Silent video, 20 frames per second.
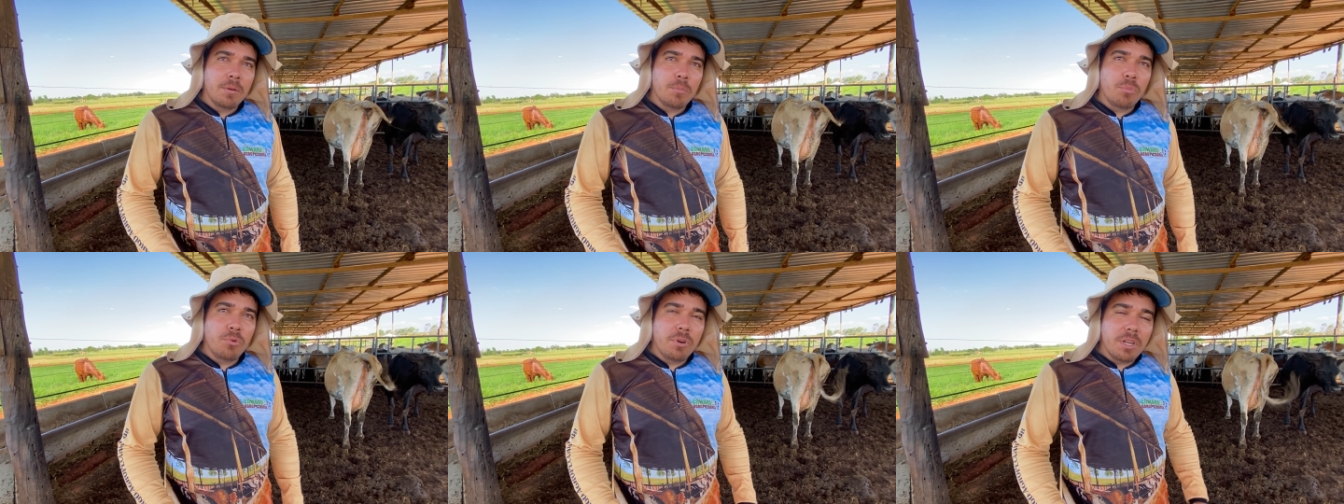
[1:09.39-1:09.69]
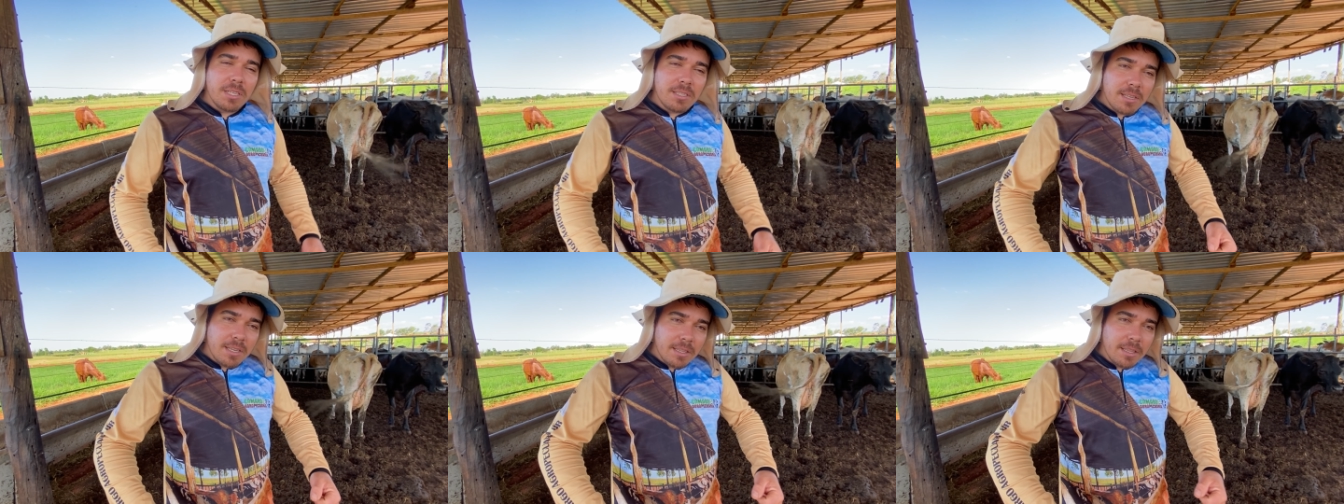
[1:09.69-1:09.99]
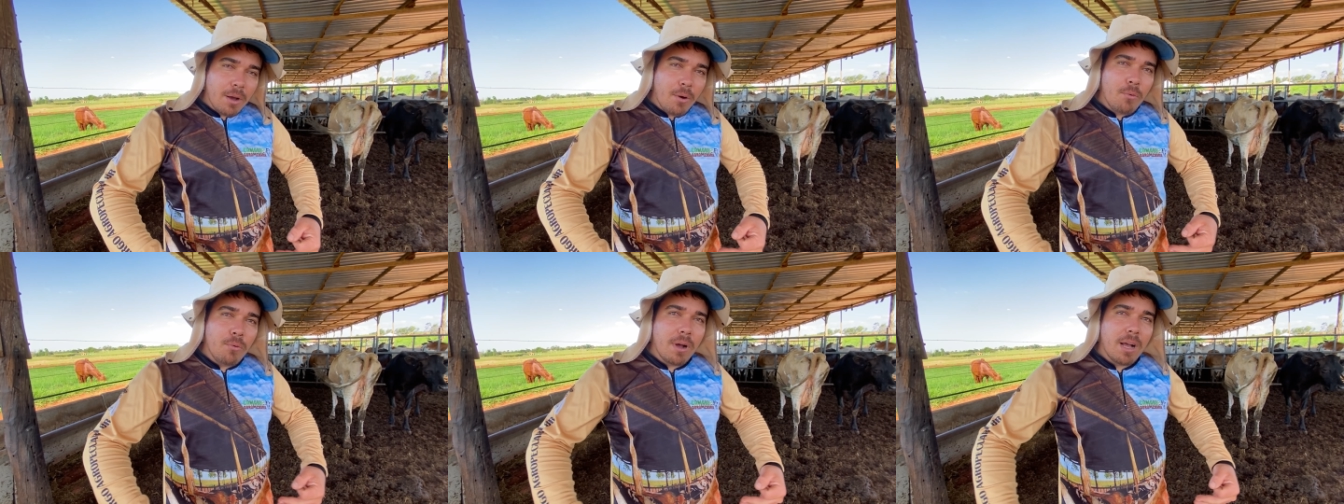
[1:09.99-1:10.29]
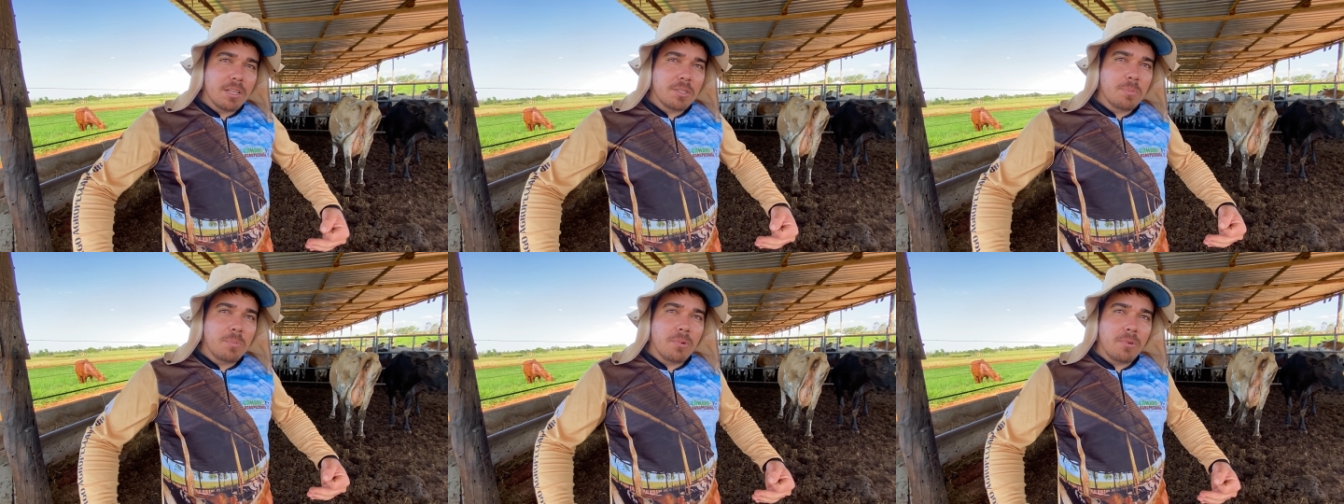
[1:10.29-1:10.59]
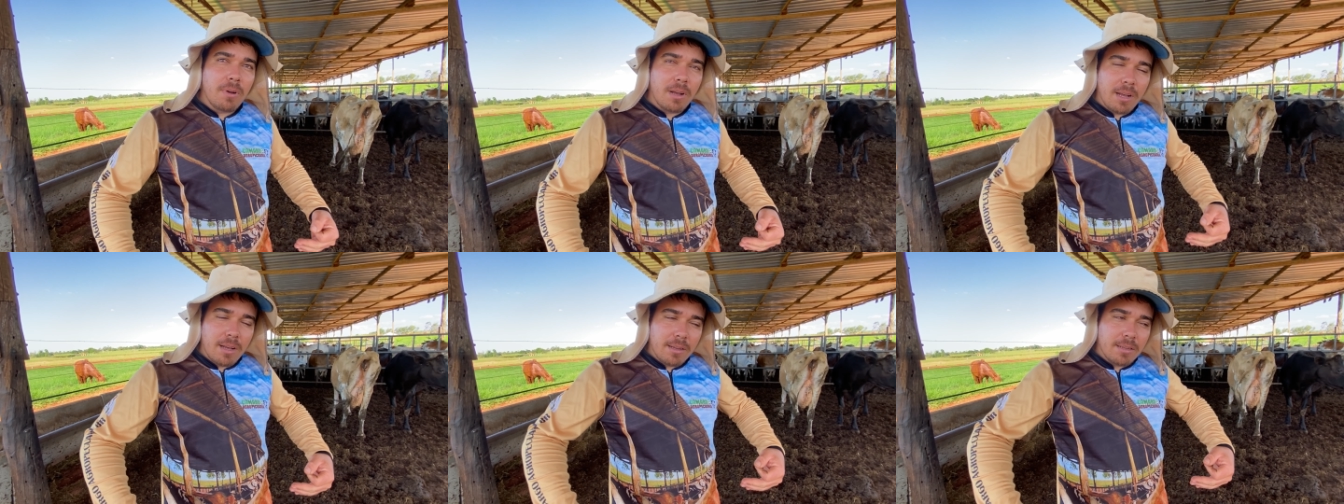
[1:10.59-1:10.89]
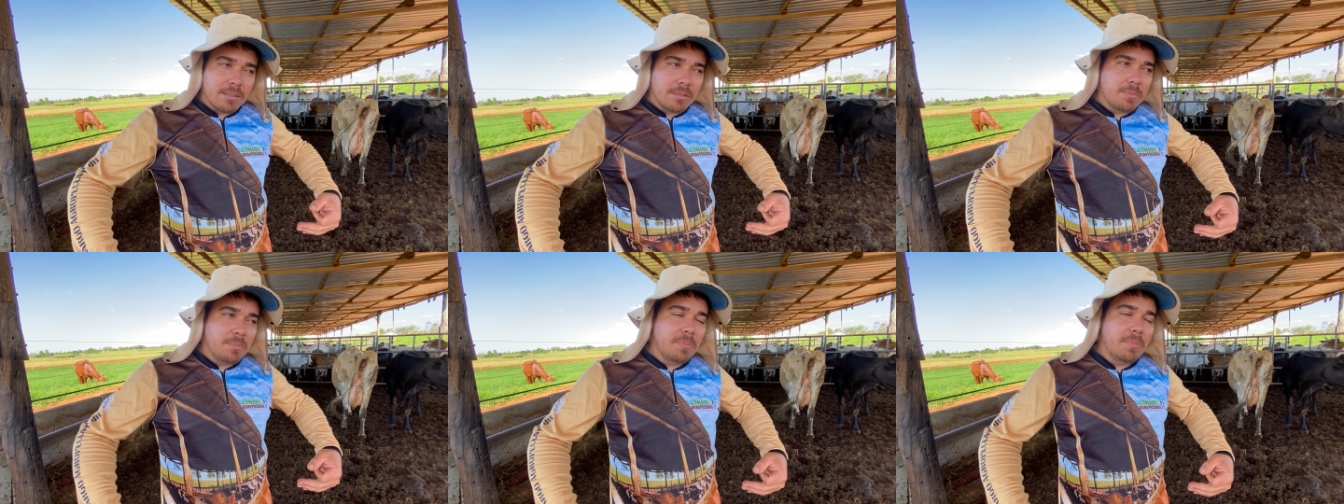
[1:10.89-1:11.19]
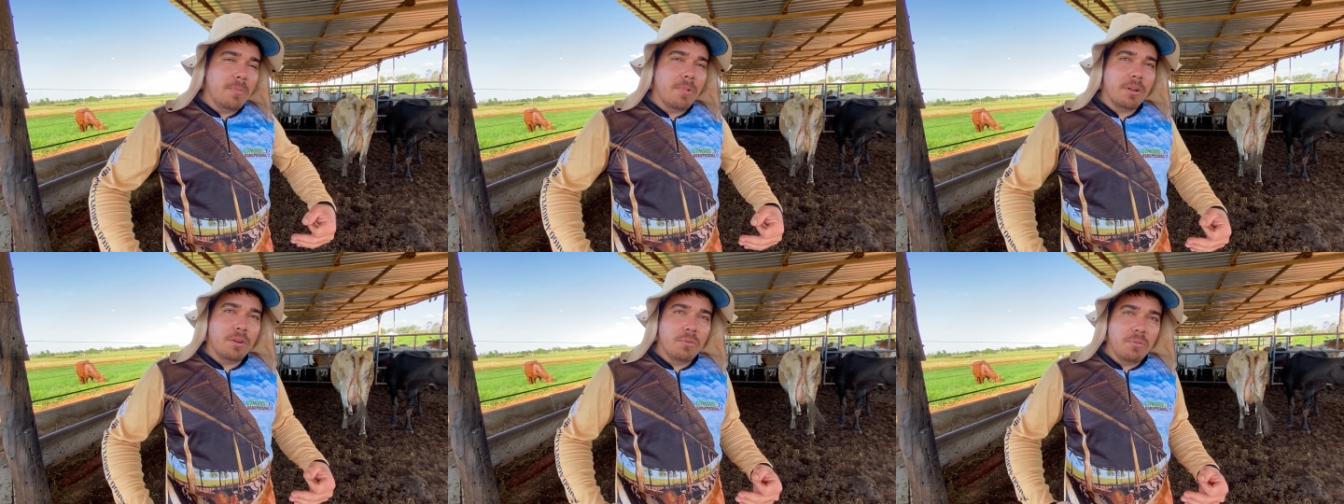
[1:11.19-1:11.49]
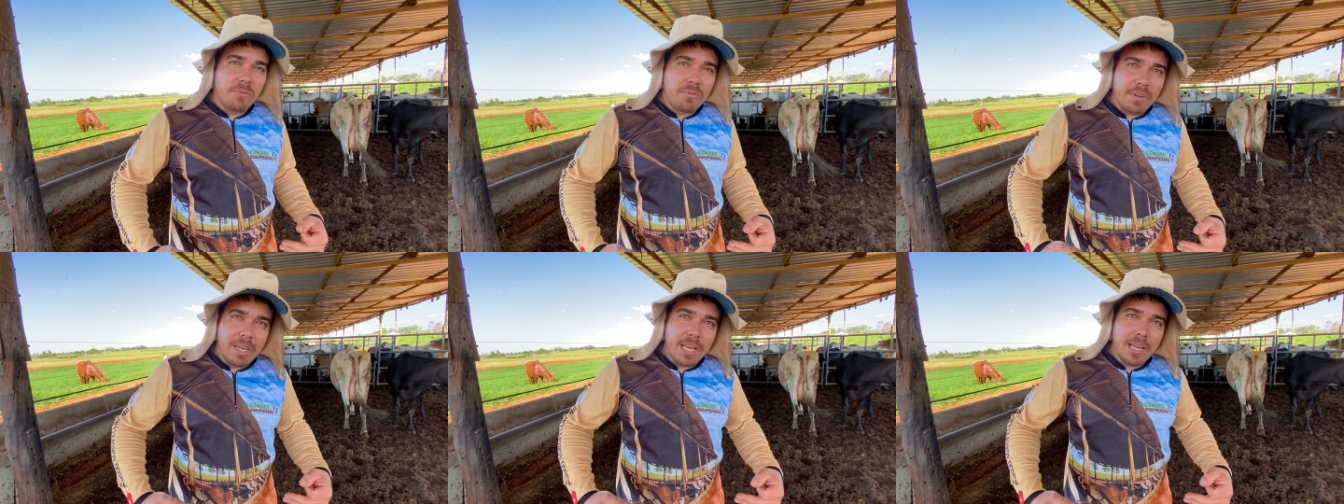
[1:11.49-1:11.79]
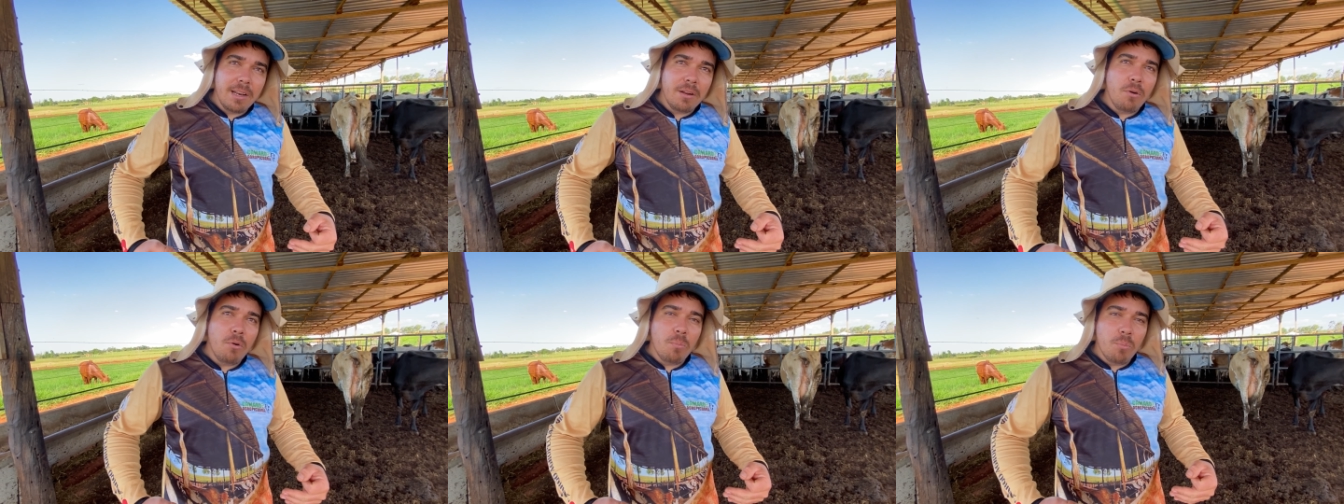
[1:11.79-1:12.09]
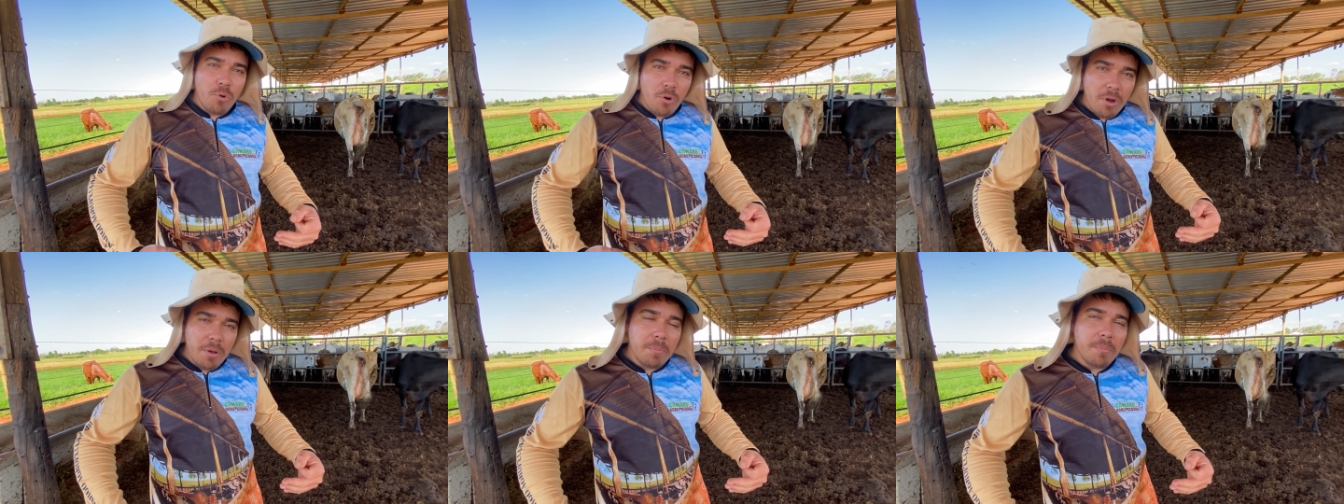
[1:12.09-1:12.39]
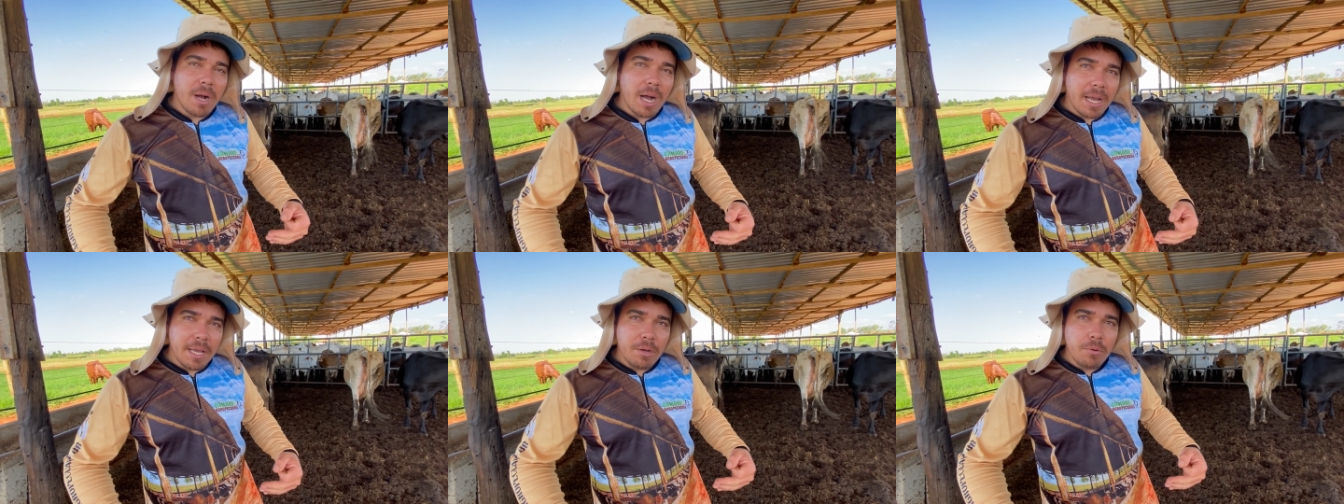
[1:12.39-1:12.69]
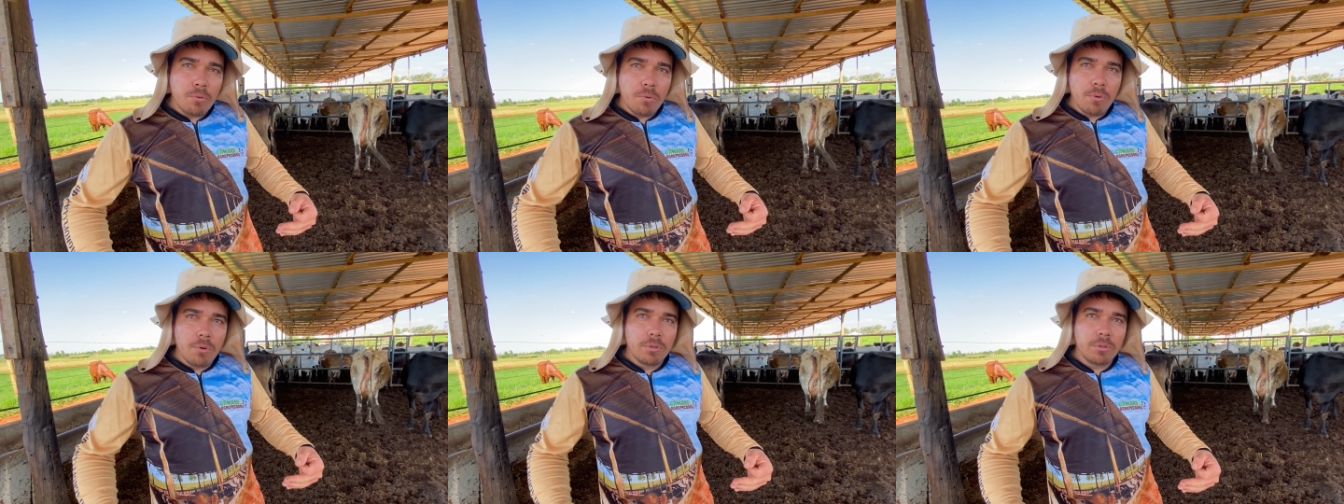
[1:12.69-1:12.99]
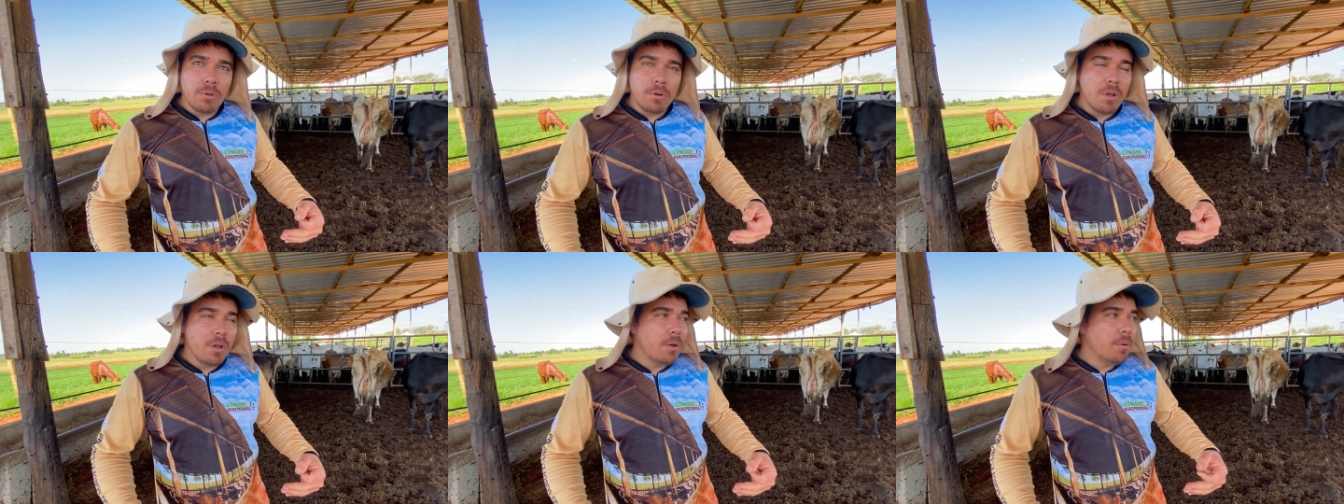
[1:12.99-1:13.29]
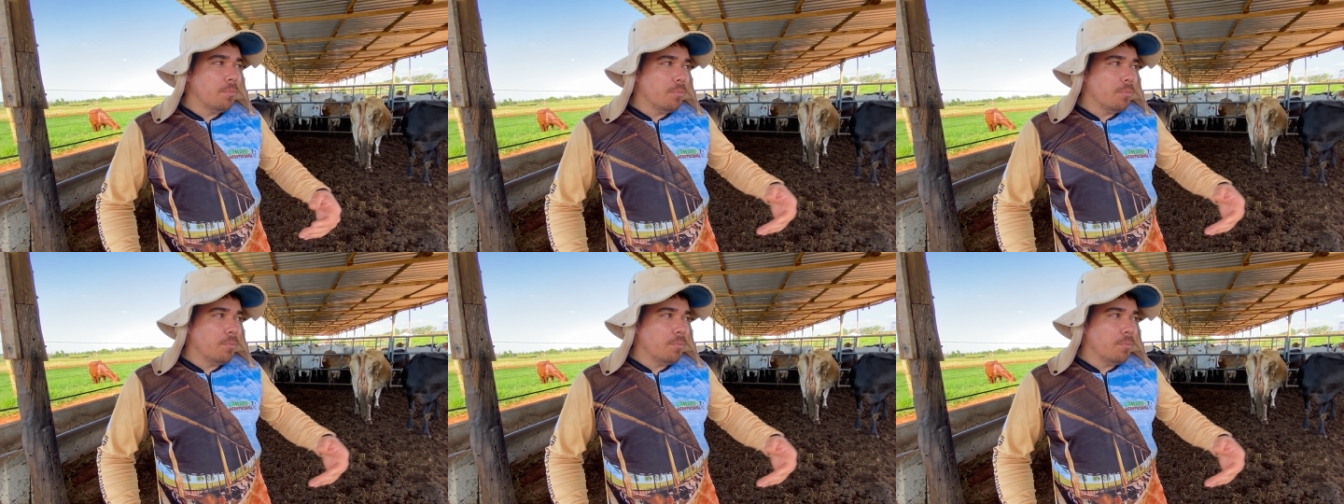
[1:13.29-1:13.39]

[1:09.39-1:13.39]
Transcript: Por isso que dá umas, umas, uma nuvilha ou boi barrigudo.